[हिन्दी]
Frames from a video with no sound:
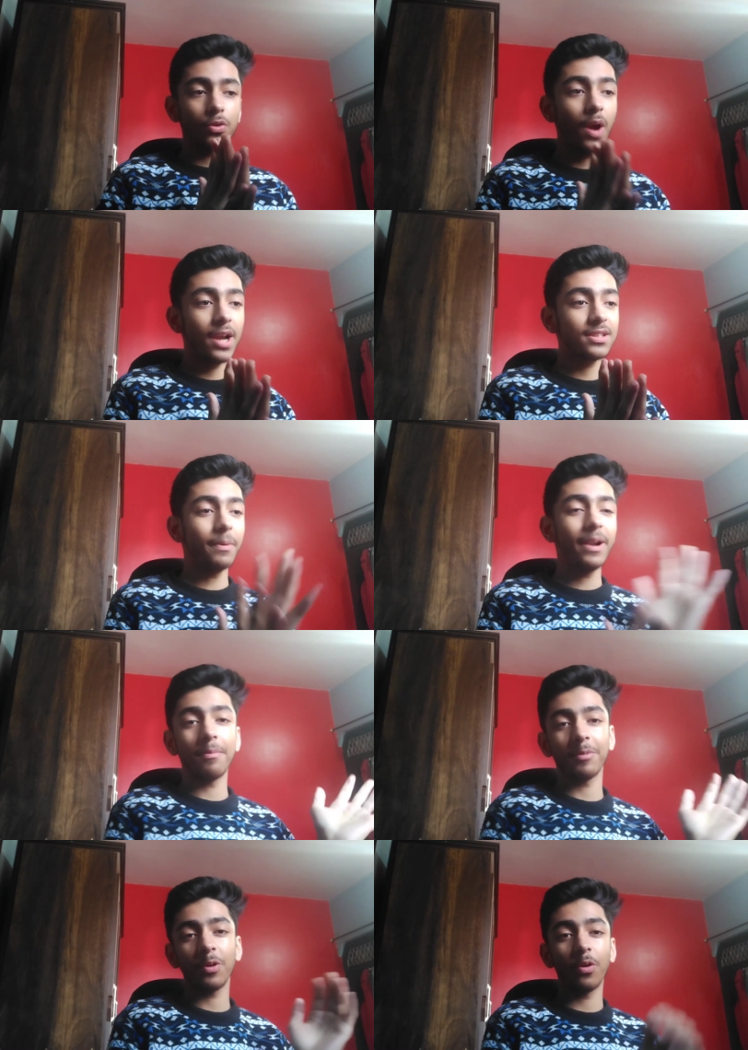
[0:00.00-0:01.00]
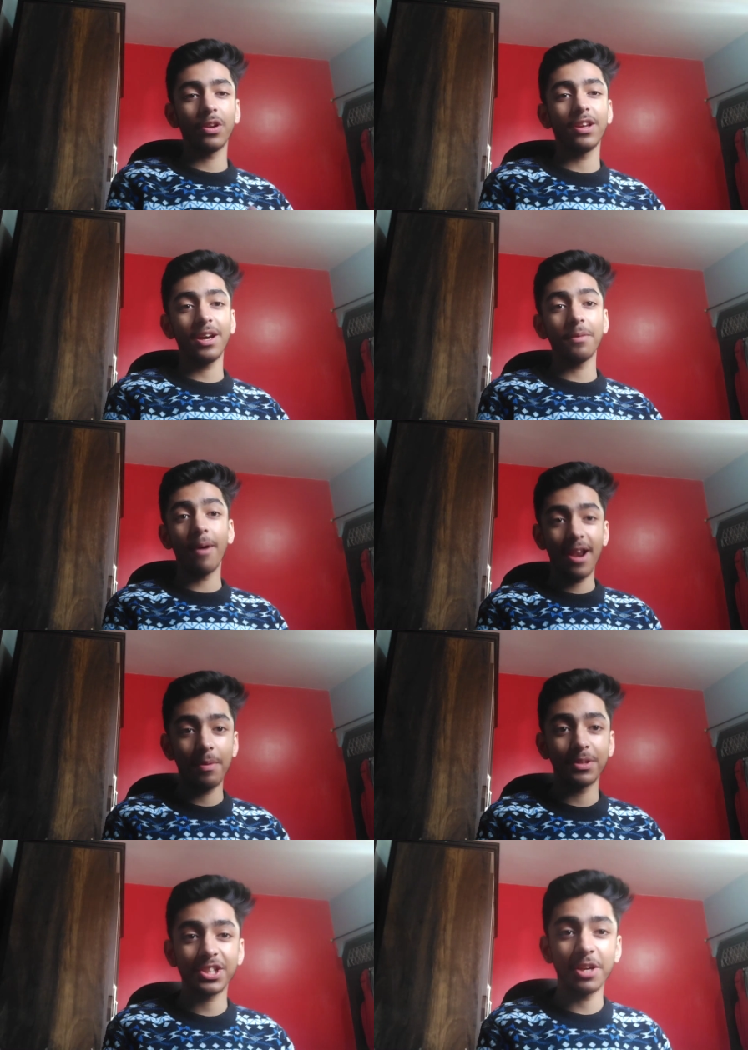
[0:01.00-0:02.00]
तो गाइज अभी टाइमिंग हो रही है
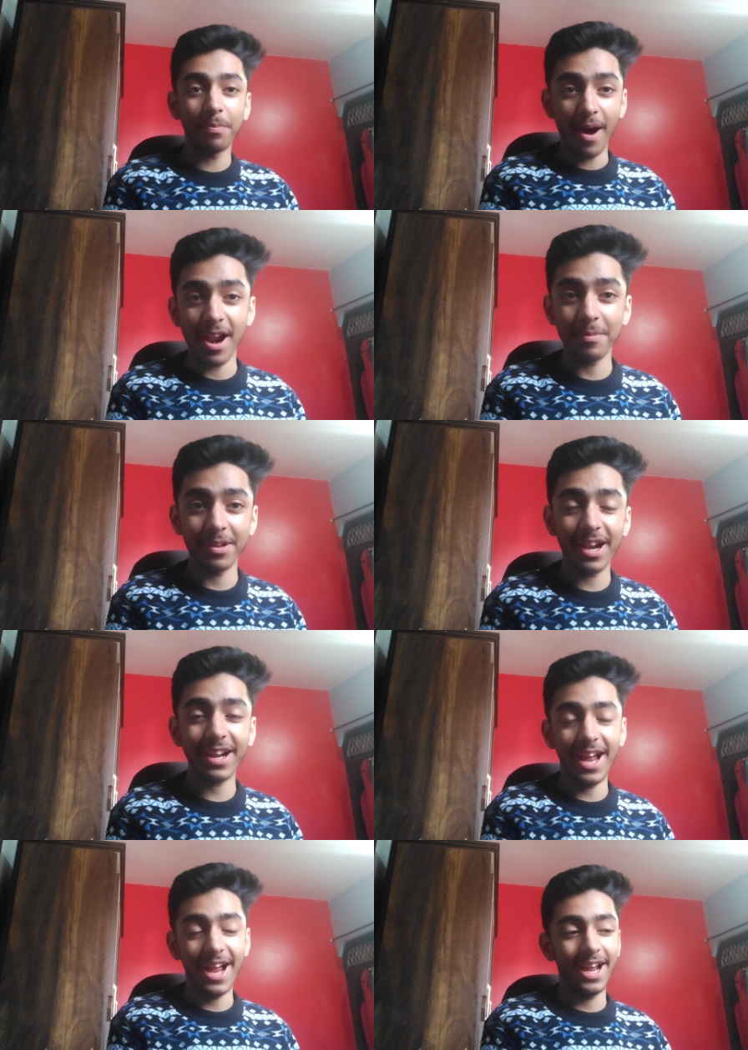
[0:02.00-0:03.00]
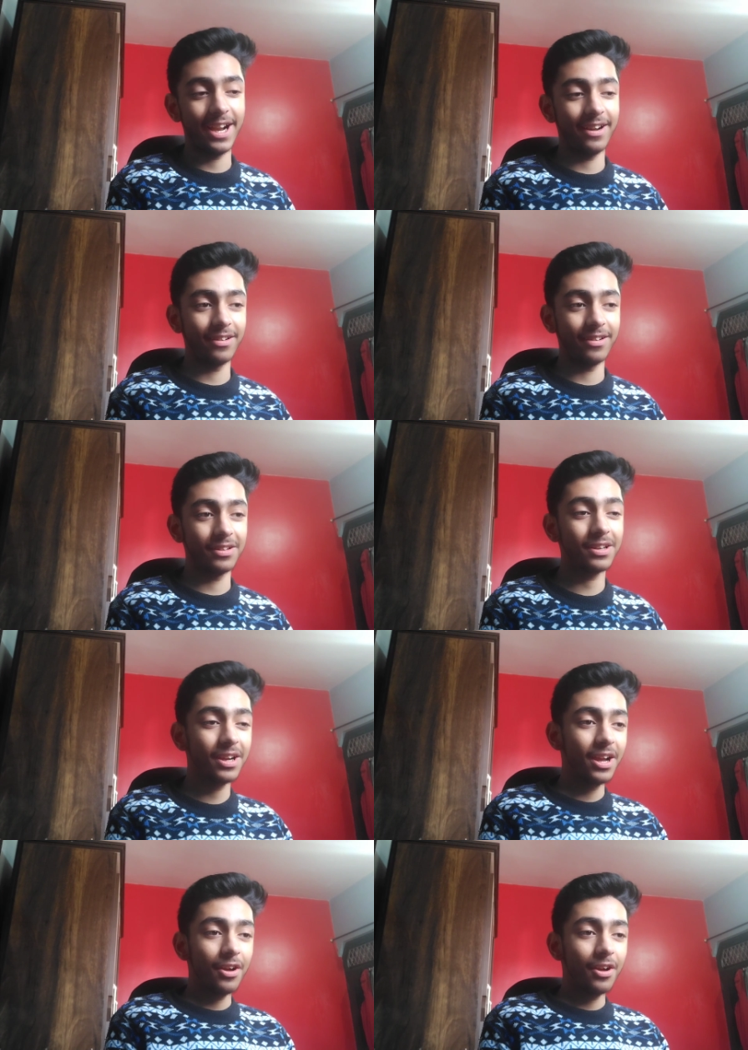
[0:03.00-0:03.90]
बारह बज के बारह मिनट एंड uh,